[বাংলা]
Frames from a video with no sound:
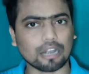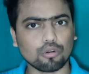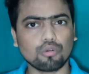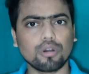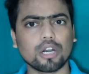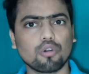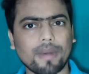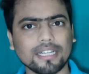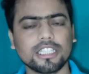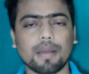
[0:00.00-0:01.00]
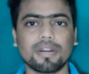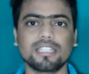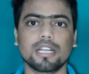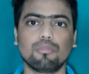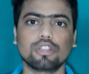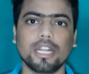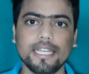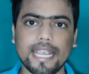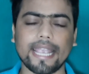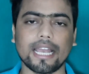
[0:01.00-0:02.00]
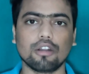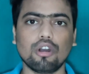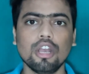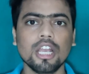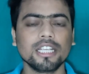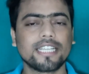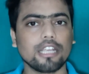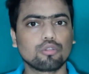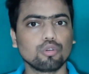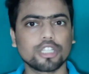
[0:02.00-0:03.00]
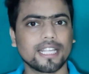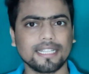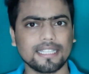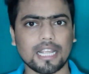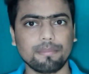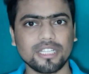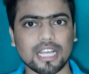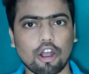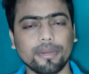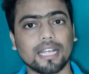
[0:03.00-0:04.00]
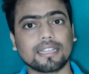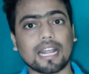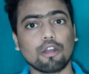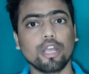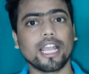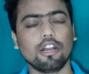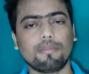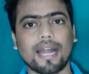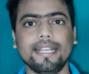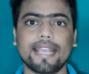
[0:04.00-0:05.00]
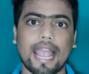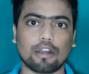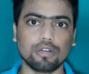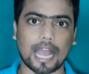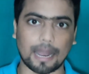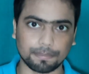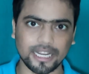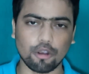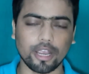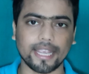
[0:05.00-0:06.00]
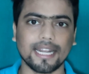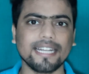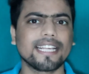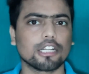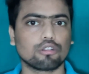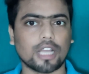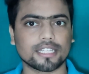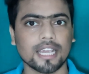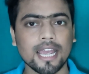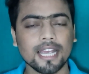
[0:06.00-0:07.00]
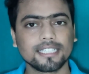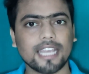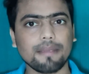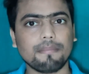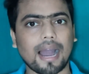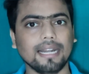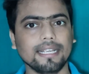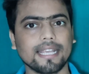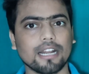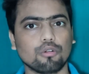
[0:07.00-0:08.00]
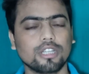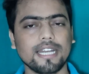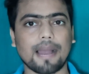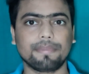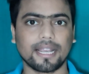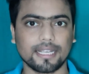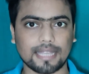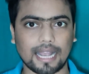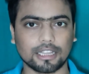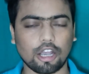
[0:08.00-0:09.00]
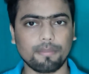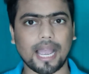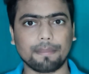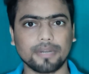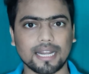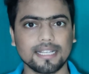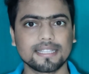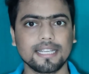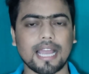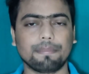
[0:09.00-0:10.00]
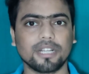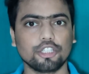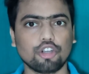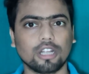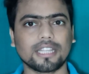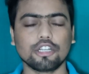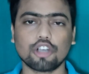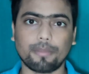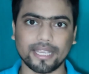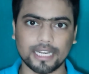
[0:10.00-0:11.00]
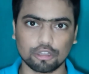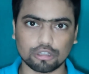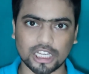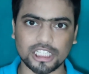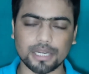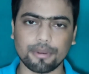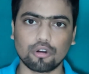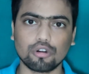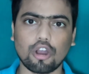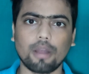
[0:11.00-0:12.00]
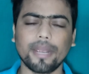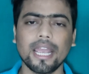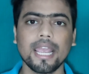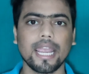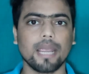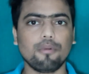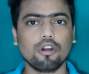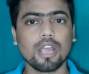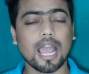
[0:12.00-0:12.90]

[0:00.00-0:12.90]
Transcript: আটক করে রোমান সাম্রাজ্যের মধ্যে নিয়ে গেল সেই দুষ্কৃতীদের বিচার হবে না তারা হয়ে গেল মালিক এখন আপনি হয়ে গেলেন কৃতদাস সেই মালিকের অধীনে আপনাকে থাকতে হবে আপনার স্ত্রী আপনার সন্তান সবাই কৃতদাস হিসেবে গণ্য হবে এবং